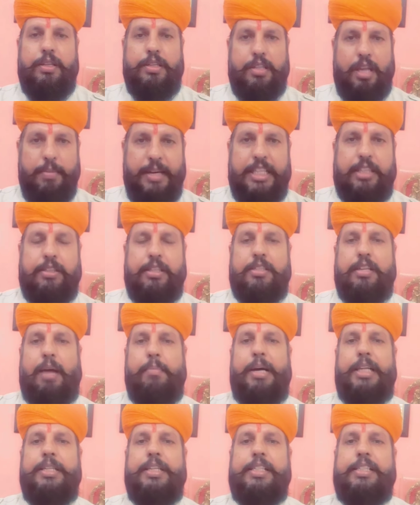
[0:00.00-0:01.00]
समस्त
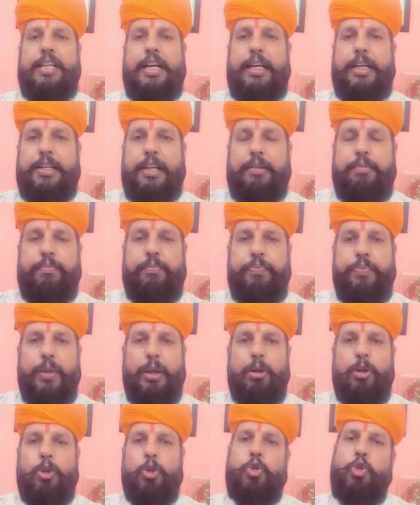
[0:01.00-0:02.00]
सामाजिक संगठन
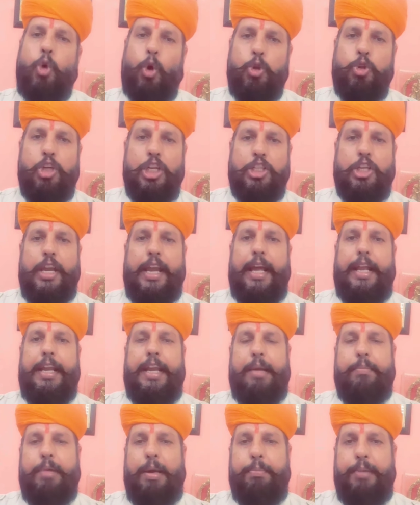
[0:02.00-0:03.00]
जो जिस
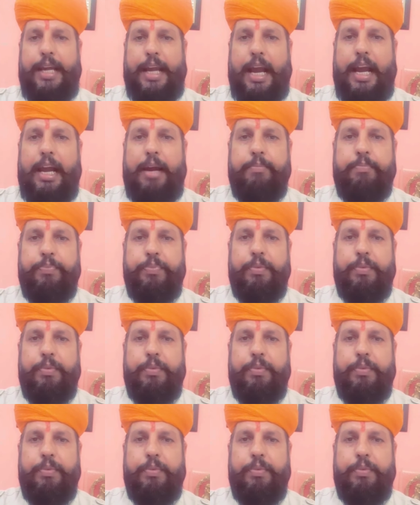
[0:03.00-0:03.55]
एरिए में भी है